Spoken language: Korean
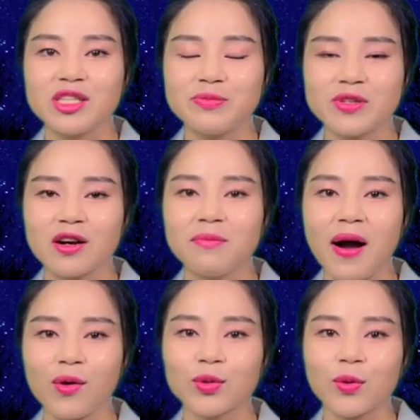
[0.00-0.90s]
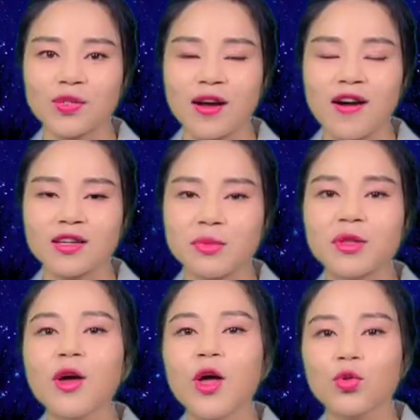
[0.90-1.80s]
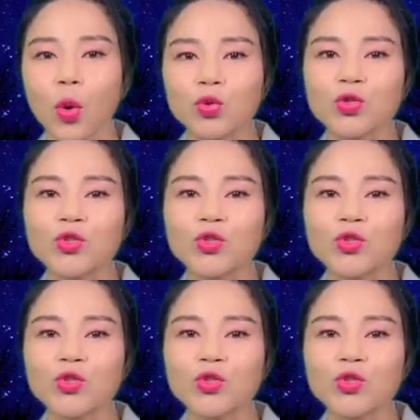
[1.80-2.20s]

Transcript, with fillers: 입장을 바꿔놓고 생각하게 되면 돈